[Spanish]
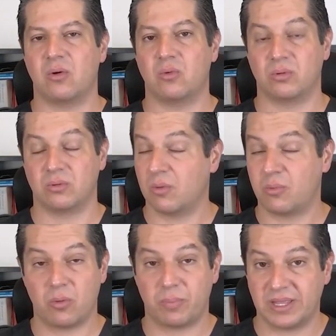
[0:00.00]
no
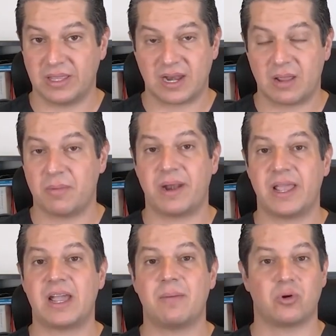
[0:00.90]
puedo penetrar a mi
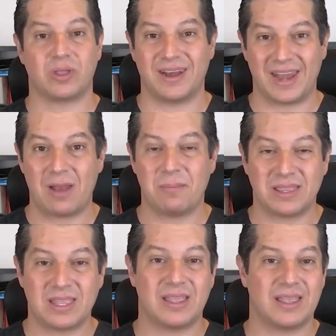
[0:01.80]
pareja porque
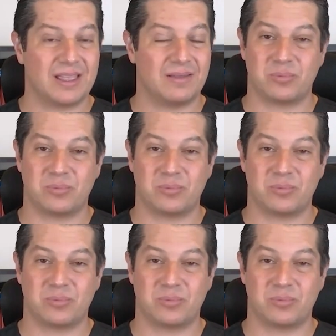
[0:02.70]
realmente, eh,